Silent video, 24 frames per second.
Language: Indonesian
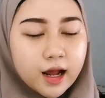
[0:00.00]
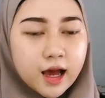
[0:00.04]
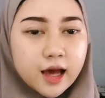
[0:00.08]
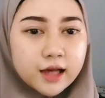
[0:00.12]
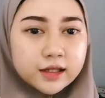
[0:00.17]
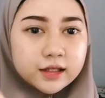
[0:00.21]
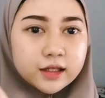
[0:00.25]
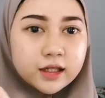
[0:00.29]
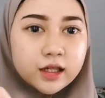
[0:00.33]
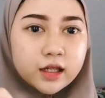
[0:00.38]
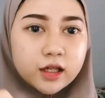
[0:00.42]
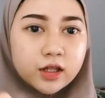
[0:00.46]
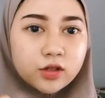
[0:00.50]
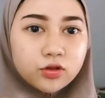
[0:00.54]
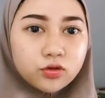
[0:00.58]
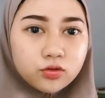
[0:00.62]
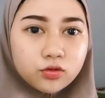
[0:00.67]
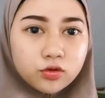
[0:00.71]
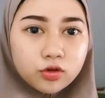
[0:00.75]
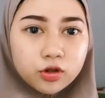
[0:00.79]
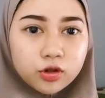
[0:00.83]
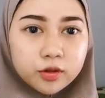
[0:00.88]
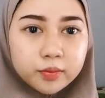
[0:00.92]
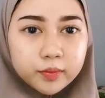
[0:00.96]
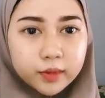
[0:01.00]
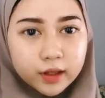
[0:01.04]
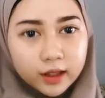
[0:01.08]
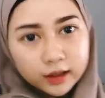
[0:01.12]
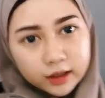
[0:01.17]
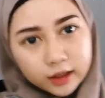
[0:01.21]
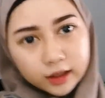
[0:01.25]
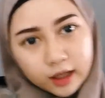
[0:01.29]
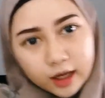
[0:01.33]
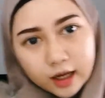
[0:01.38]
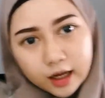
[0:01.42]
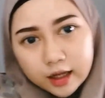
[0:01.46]
nah segini cukup
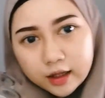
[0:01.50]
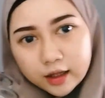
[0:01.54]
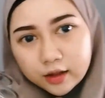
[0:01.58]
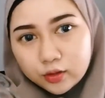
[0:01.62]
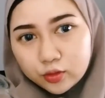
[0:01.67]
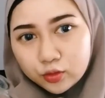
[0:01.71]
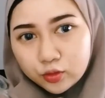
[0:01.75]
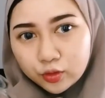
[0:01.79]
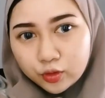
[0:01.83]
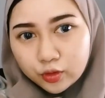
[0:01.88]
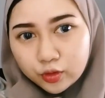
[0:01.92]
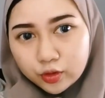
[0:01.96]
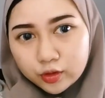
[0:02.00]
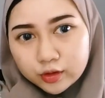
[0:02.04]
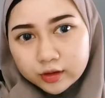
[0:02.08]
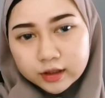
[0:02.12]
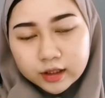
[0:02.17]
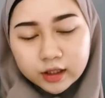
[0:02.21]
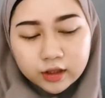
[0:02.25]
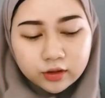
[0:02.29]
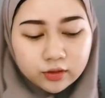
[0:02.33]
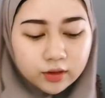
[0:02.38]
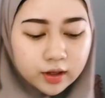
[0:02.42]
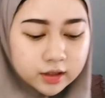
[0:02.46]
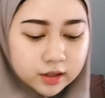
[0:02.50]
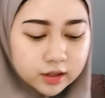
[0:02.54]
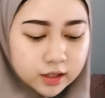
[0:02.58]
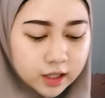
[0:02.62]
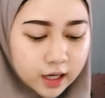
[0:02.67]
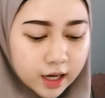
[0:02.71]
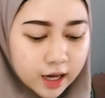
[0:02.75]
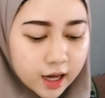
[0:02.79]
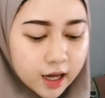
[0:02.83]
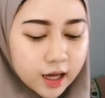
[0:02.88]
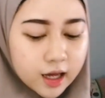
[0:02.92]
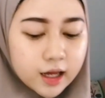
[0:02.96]
lihat enggak tuh segitu
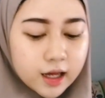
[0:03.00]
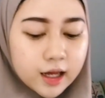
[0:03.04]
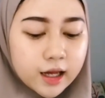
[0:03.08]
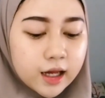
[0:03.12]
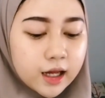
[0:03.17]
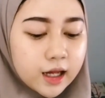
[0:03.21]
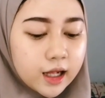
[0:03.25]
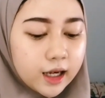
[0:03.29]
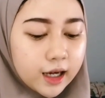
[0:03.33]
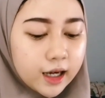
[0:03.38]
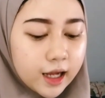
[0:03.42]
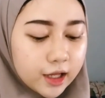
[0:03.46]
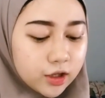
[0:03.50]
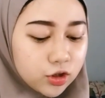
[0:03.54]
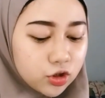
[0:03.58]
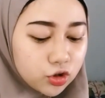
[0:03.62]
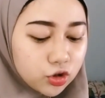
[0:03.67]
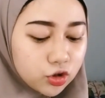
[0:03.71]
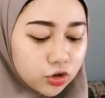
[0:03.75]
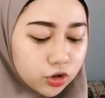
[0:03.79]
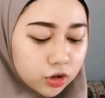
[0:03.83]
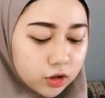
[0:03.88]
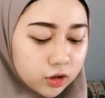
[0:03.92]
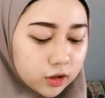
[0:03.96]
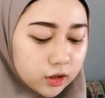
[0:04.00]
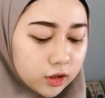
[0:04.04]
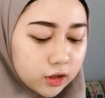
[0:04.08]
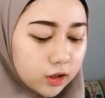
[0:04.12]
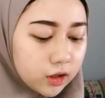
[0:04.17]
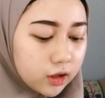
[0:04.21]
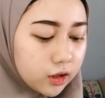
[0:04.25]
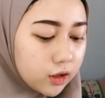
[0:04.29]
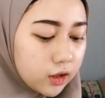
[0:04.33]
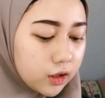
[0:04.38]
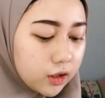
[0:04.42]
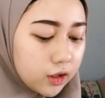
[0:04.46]
aja lanjut
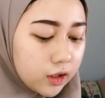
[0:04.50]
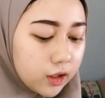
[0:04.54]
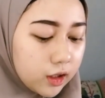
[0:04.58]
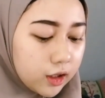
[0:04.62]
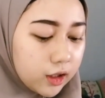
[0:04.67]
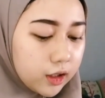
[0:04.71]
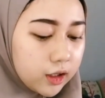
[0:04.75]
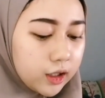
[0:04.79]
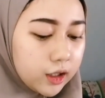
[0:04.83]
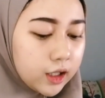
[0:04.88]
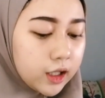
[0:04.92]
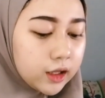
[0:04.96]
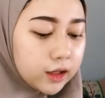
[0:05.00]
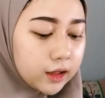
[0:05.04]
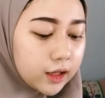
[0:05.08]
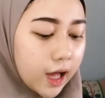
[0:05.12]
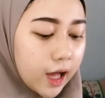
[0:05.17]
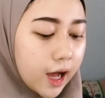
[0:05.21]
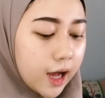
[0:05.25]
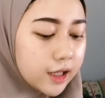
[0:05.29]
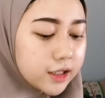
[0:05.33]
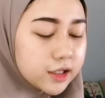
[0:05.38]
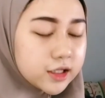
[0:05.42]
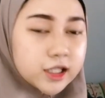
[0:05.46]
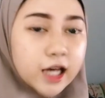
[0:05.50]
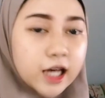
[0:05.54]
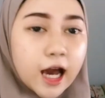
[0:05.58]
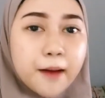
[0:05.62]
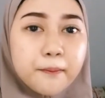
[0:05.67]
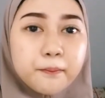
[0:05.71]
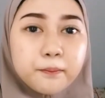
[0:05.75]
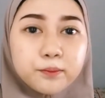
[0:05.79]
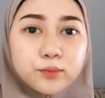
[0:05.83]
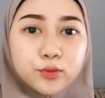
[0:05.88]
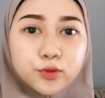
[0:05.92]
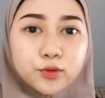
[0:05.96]
kita
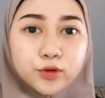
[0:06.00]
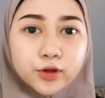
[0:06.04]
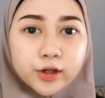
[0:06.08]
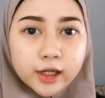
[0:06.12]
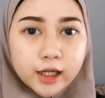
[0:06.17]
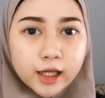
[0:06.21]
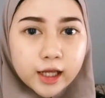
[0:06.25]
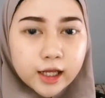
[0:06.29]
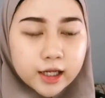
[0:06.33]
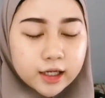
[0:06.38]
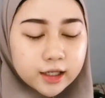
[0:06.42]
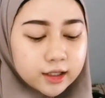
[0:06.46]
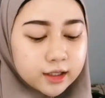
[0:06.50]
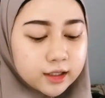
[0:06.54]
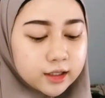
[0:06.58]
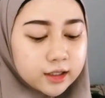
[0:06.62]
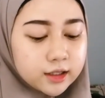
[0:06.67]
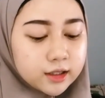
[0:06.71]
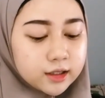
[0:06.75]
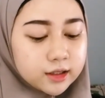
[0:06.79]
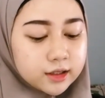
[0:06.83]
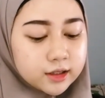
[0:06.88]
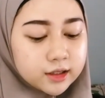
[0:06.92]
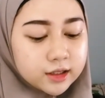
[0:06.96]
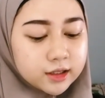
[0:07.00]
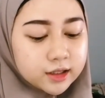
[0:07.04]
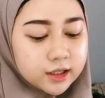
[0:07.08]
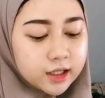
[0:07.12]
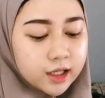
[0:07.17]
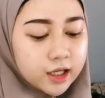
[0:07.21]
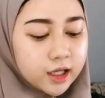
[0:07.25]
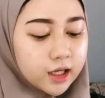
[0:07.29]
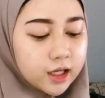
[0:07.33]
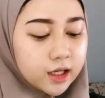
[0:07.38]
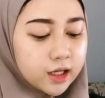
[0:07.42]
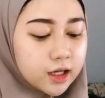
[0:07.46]
campurin
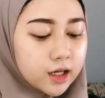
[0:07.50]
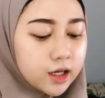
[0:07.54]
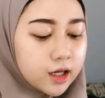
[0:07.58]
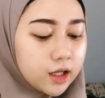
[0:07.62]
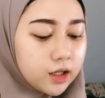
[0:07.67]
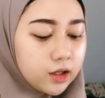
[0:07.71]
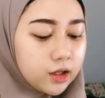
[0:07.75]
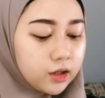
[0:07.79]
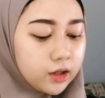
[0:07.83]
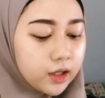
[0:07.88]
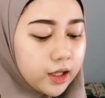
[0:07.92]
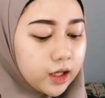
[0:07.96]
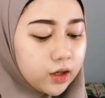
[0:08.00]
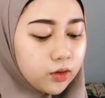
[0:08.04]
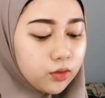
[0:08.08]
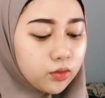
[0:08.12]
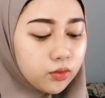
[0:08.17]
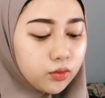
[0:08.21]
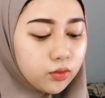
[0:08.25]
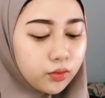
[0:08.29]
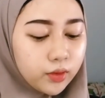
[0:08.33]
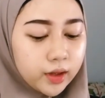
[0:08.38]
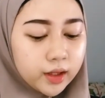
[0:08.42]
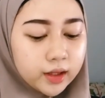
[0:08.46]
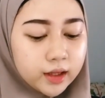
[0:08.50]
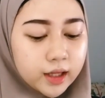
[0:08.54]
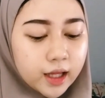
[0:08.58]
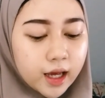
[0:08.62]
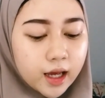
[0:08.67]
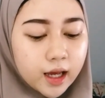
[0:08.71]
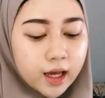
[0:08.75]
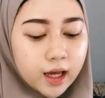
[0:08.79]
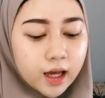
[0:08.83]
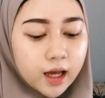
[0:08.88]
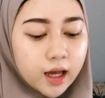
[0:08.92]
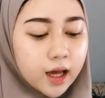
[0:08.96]
si liquid
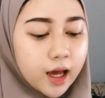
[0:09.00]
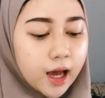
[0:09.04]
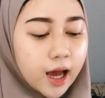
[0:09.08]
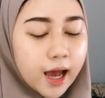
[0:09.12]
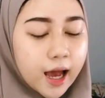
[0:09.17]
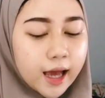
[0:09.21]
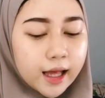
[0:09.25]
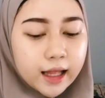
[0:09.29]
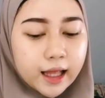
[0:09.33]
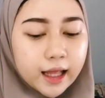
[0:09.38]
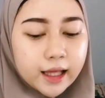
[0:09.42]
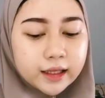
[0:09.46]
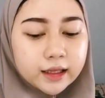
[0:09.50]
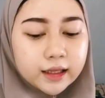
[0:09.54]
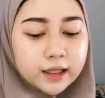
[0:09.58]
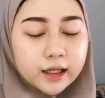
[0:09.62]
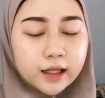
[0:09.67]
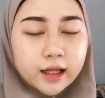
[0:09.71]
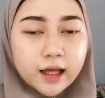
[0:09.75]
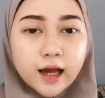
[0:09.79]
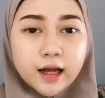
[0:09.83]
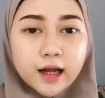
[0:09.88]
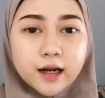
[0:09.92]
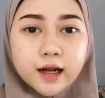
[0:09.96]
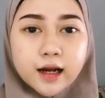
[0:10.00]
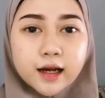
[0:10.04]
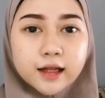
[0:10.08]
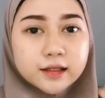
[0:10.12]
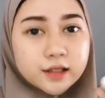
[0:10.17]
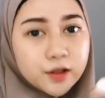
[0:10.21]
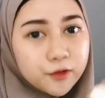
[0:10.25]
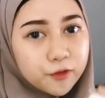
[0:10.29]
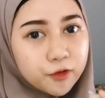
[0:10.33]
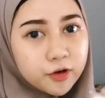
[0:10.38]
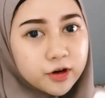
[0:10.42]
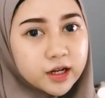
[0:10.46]
highlighternya dengan
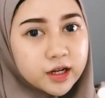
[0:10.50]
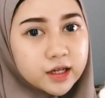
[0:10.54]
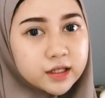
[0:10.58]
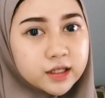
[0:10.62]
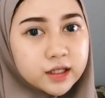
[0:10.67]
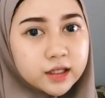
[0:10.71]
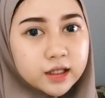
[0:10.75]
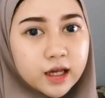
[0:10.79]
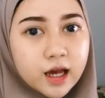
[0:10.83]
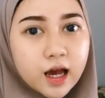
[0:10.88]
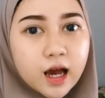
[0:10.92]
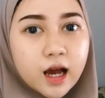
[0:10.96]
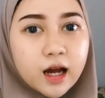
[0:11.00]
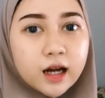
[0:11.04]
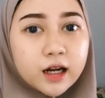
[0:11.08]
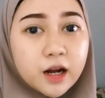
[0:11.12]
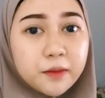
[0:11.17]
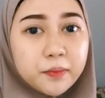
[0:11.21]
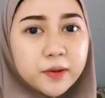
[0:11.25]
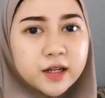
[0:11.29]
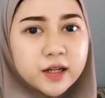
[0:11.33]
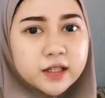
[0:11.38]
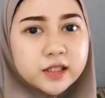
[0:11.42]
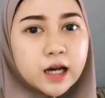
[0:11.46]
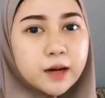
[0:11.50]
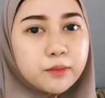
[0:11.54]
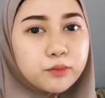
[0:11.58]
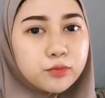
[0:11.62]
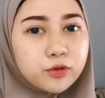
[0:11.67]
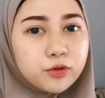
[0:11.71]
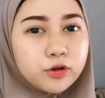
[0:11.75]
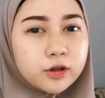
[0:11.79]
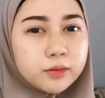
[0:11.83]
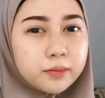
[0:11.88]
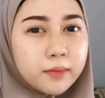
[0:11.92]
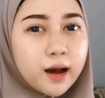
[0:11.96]
si foundationnya kenapa
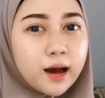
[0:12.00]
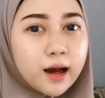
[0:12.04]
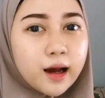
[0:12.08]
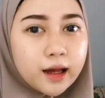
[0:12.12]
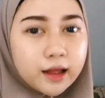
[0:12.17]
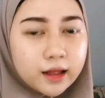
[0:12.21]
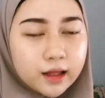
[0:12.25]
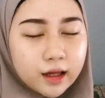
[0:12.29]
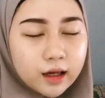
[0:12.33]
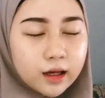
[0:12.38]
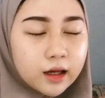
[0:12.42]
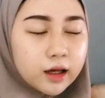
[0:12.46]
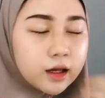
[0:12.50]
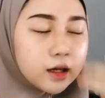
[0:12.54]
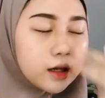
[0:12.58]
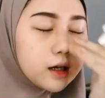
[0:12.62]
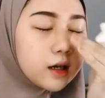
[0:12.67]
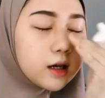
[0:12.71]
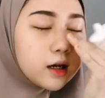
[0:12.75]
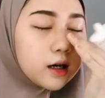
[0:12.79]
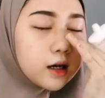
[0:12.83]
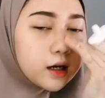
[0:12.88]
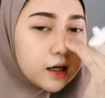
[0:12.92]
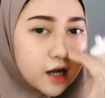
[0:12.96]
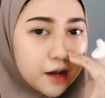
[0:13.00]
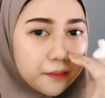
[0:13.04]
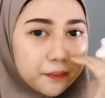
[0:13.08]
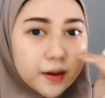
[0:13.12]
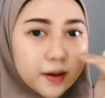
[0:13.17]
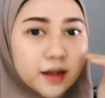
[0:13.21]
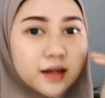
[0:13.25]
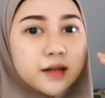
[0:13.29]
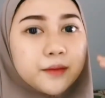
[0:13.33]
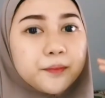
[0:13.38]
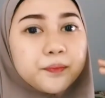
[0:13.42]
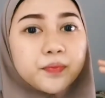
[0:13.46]
dicampur makanya
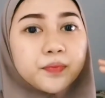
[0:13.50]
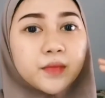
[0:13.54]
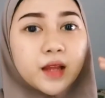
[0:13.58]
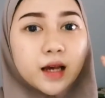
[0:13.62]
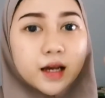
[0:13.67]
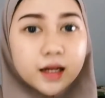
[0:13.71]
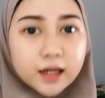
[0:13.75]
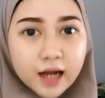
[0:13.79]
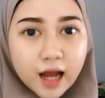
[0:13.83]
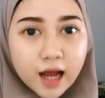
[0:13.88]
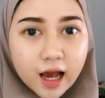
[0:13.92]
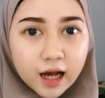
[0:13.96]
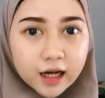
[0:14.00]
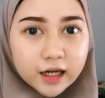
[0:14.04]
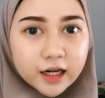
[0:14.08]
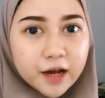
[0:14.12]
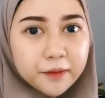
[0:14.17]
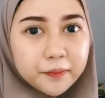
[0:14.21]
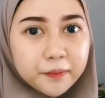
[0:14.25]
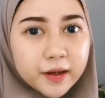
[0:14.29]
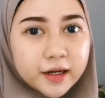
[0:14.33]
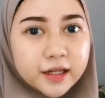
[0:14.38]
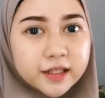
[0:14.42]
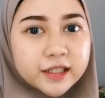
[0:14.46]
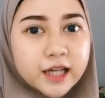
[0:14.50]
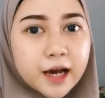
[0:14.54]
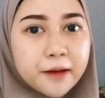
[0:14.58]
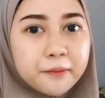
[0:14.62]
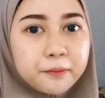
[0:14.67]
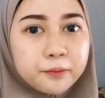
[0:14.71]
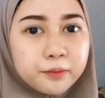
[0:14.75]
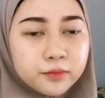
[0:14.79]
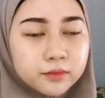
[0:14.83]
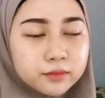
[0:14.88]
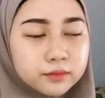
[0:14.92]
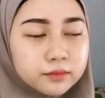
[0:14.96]
kenapa nah kenapa
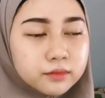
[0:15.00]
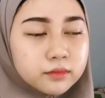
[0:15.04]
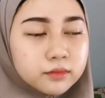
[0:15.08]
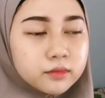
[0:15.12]
dicampur